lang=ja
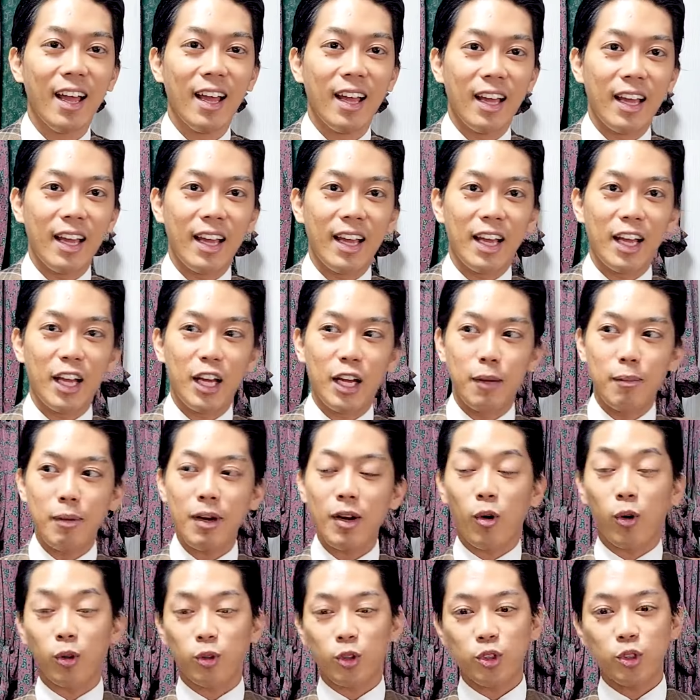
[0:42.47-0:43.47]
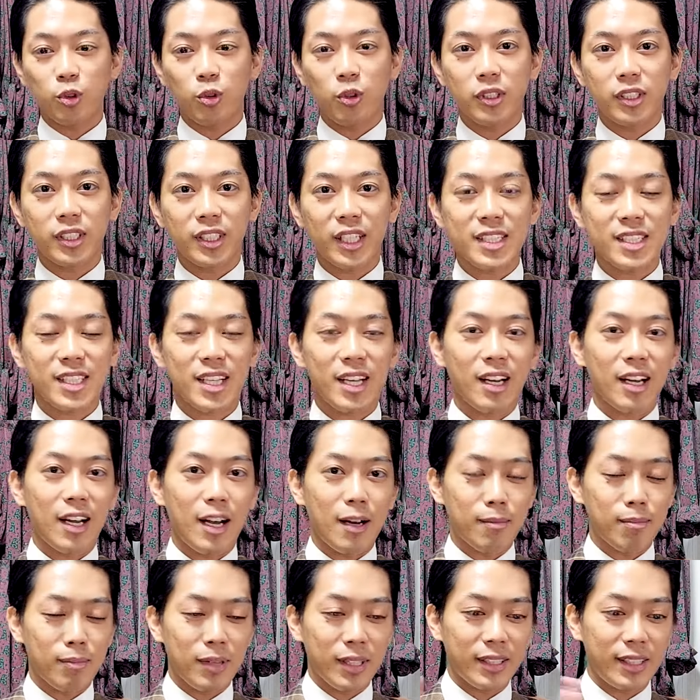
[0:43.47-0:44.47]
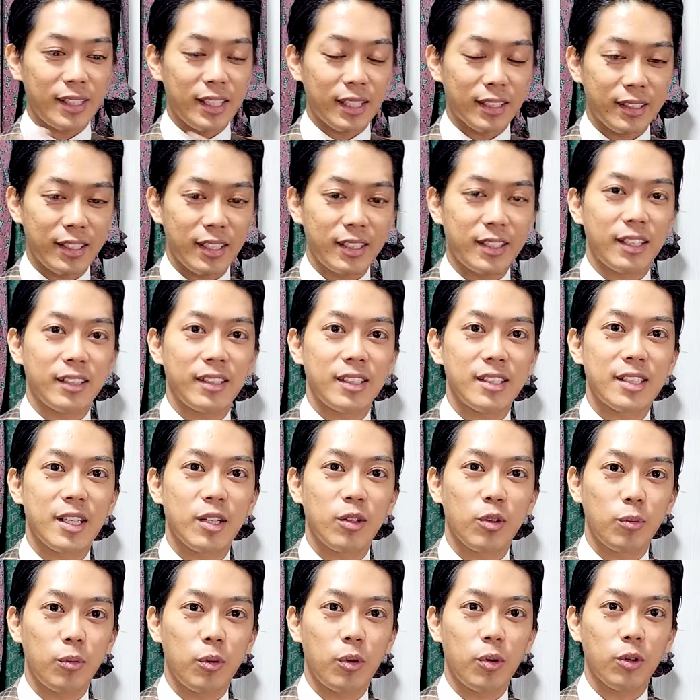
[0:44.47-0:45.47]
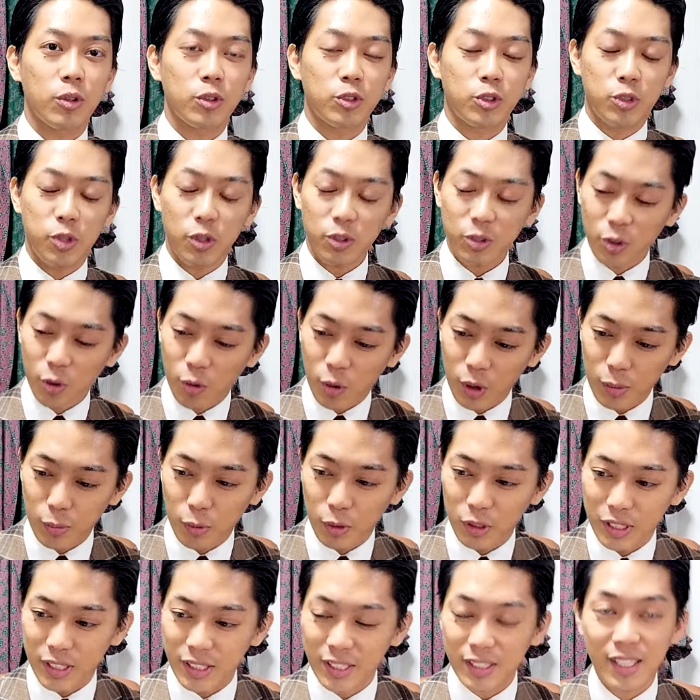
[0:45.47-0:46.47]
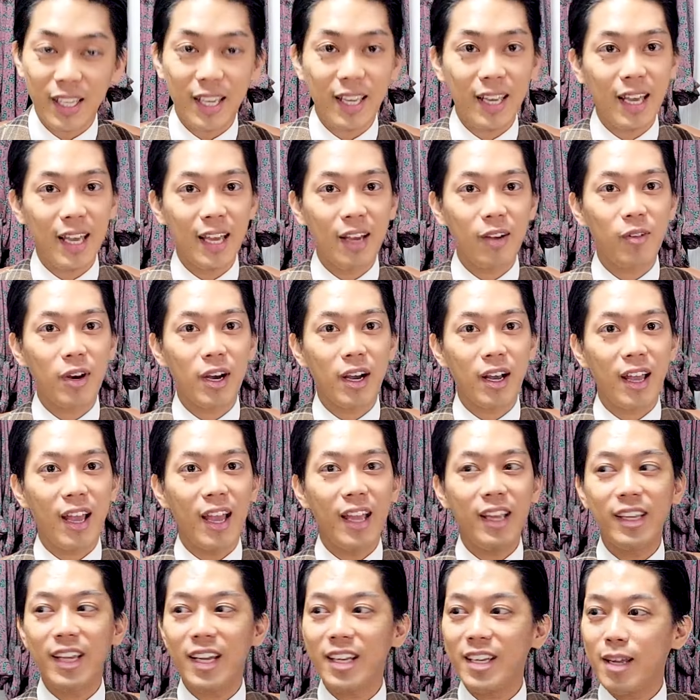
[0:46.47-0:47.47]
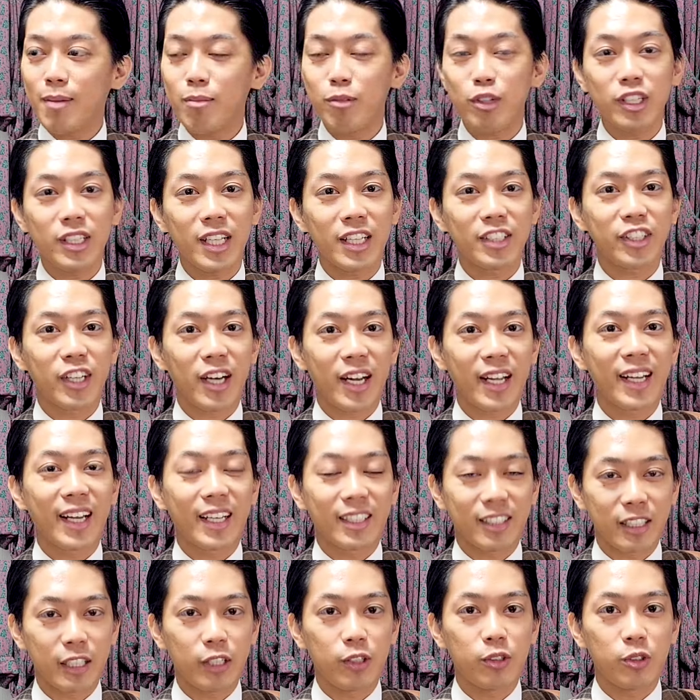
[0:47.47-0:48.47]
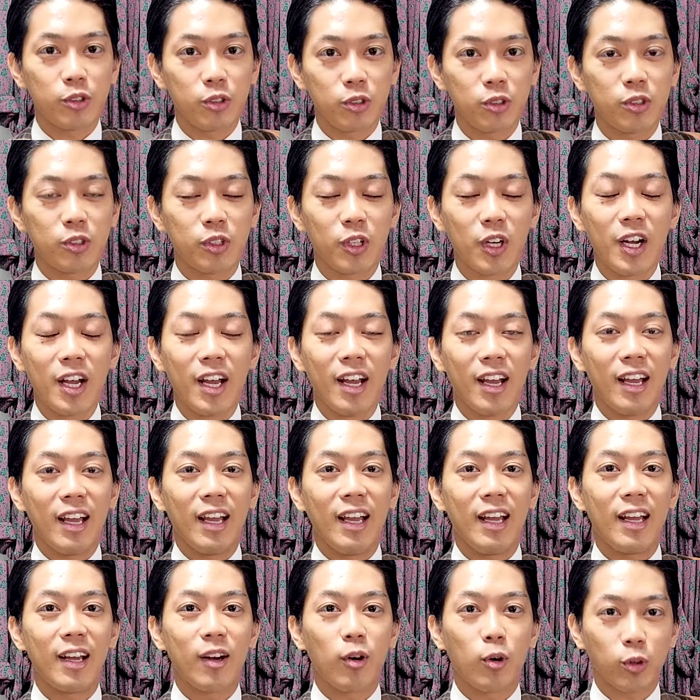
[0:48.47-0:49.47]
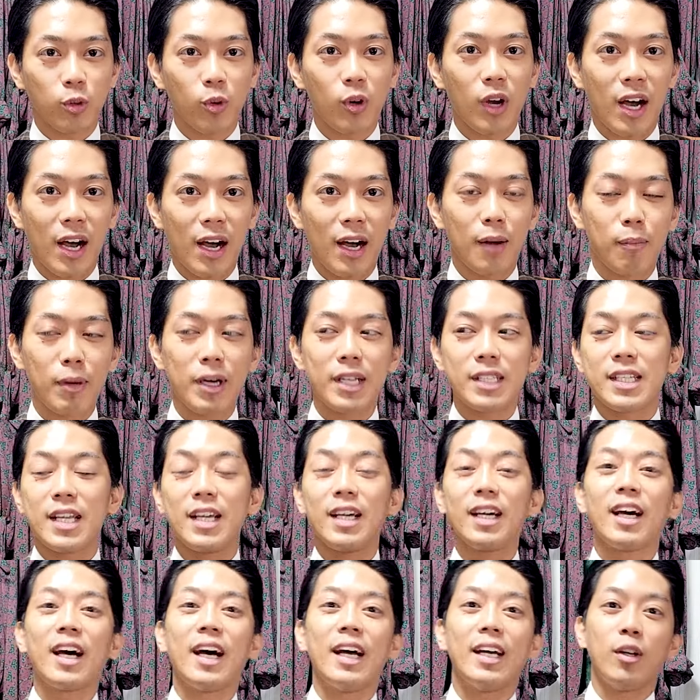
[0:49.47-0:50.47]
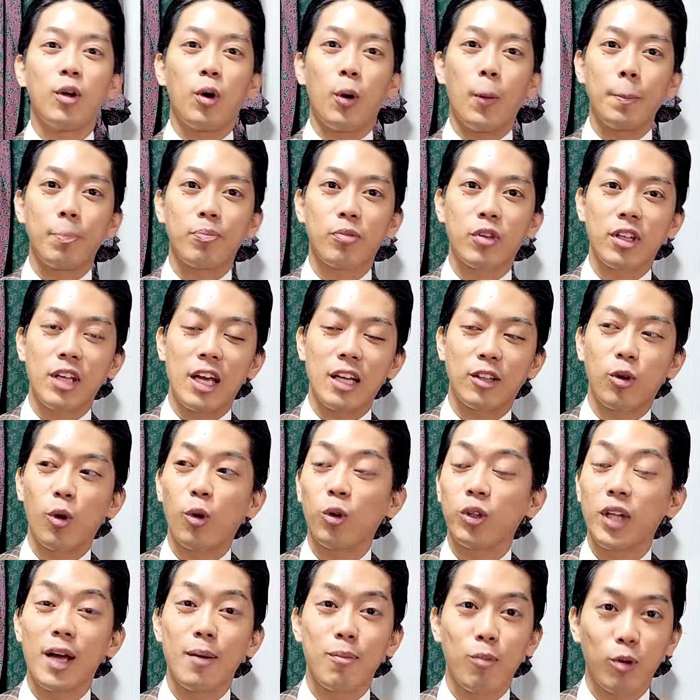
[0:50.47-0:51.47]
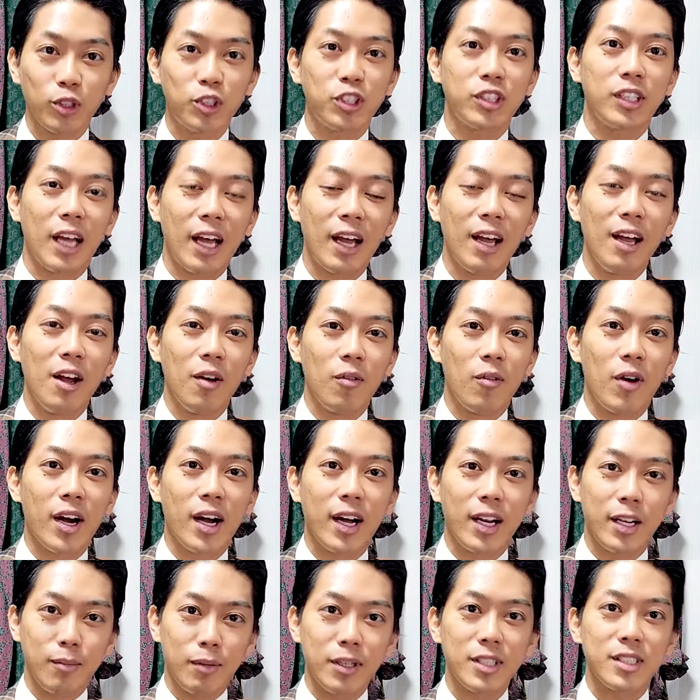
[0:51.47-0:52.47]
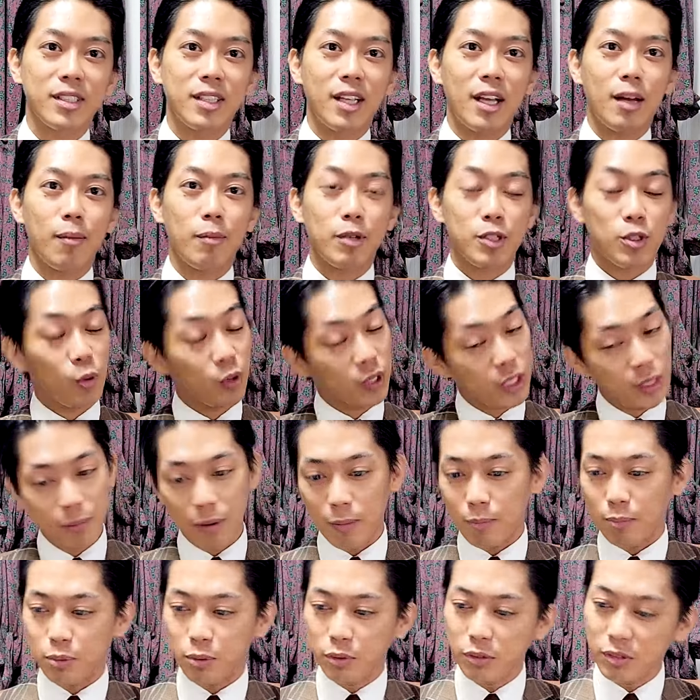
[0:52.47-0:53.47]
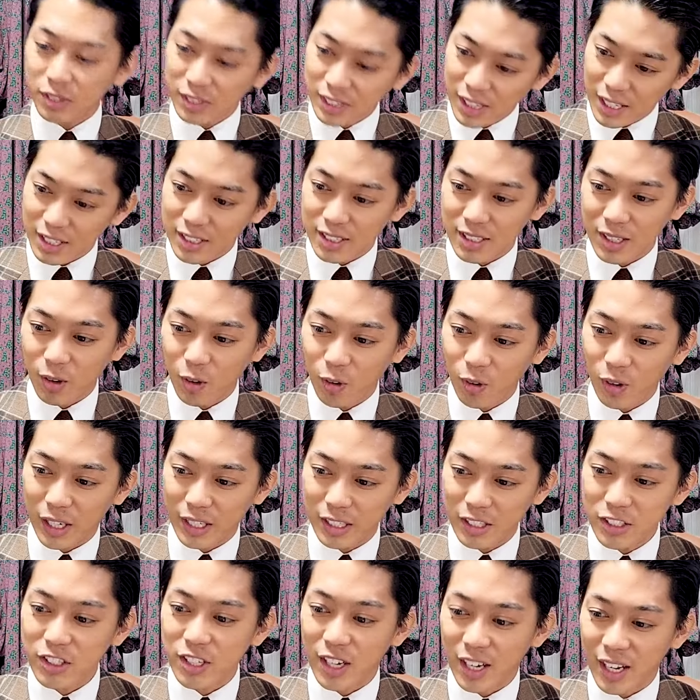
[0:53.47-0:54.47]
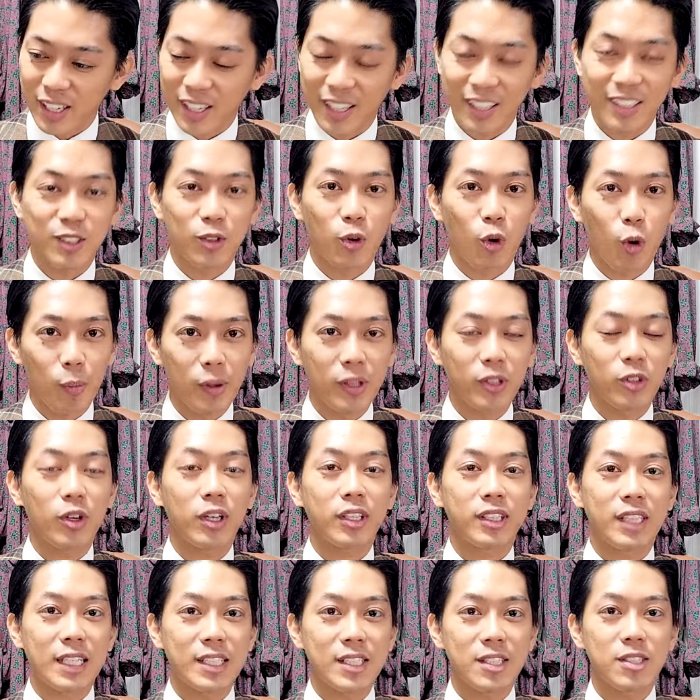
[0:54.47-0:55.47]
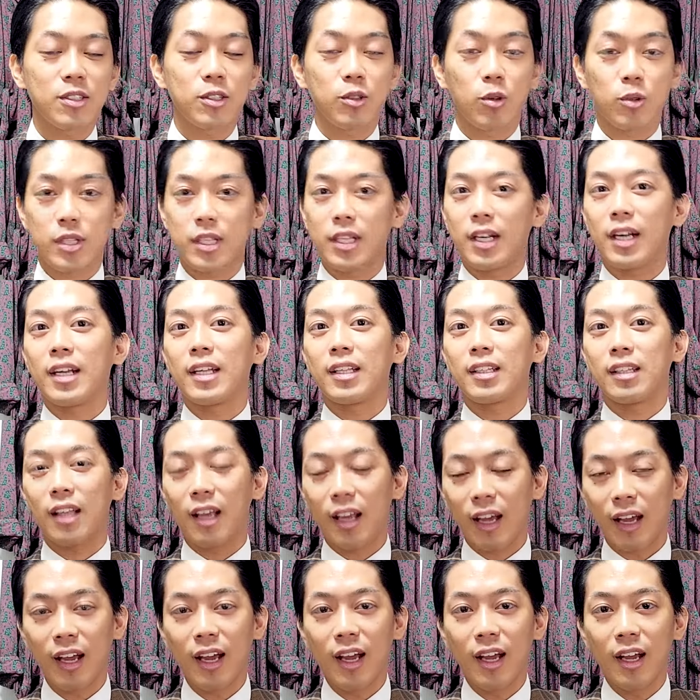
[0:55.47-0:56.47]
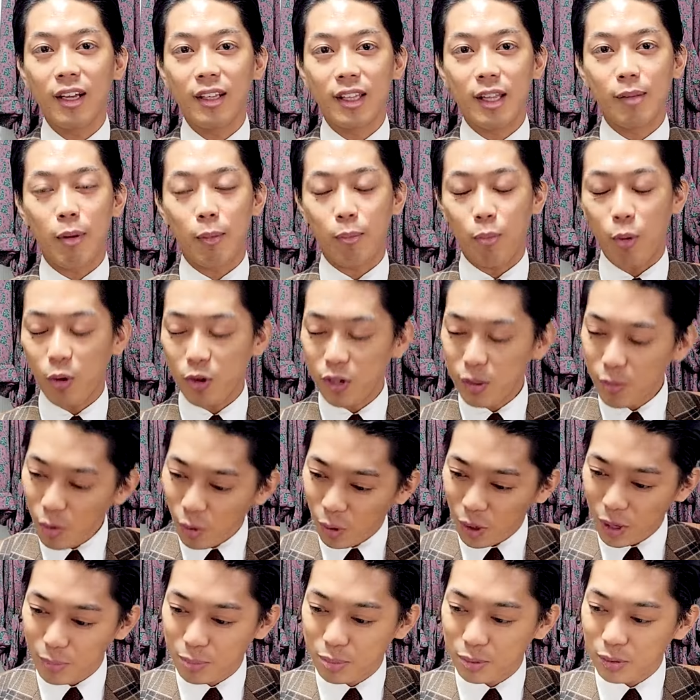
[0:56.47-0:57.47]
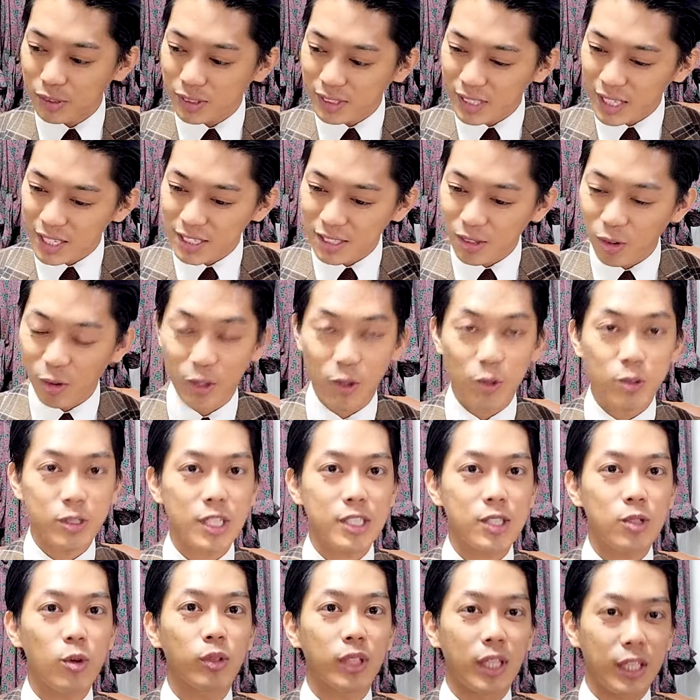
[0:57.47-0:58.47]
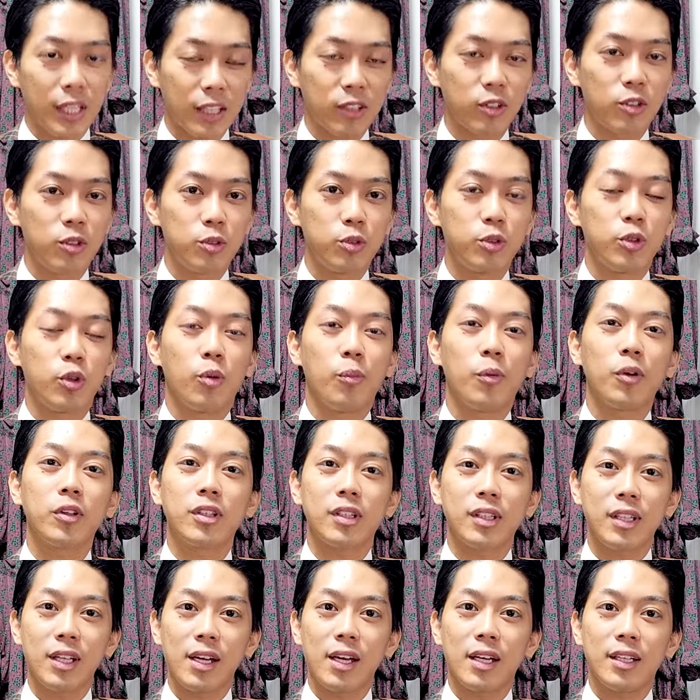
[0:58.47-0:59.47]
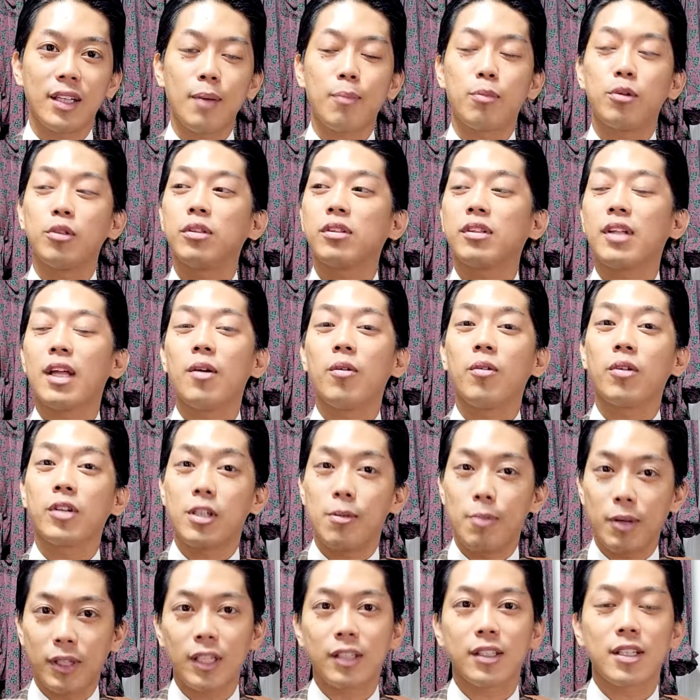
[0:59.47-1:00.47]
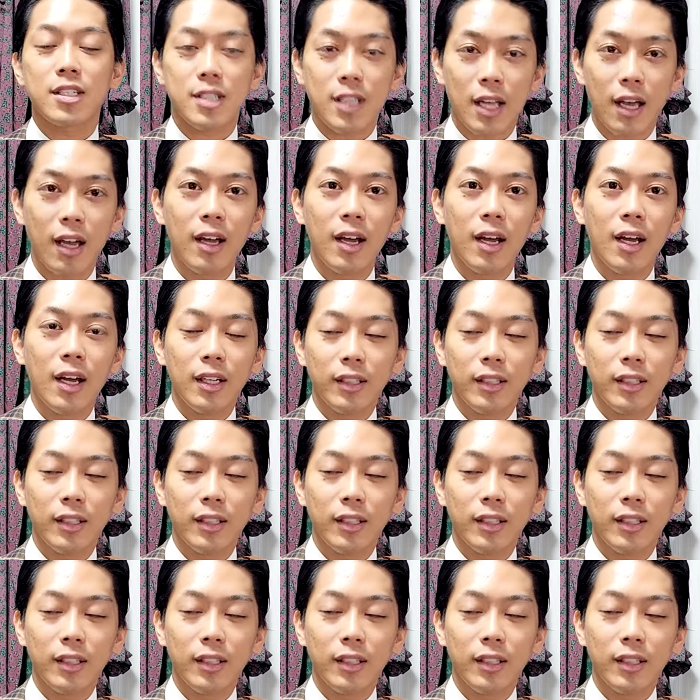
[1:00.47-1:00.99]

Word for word: えー、まあ今年の1月から頑張ってやってきたんですけども、ちょっとこれも理系は永遠に無理なんじゃないかっていう、えー、ことが、まあ前回のえ東大模試で分かりまして、まあ、そこでまあ分点した方がいいんじゃないかっていうコメントが多数寄せられて、で、まあ、僕もこれ分点した方が良さそうだなっていうふうに思って、で、分点を決めたんですね。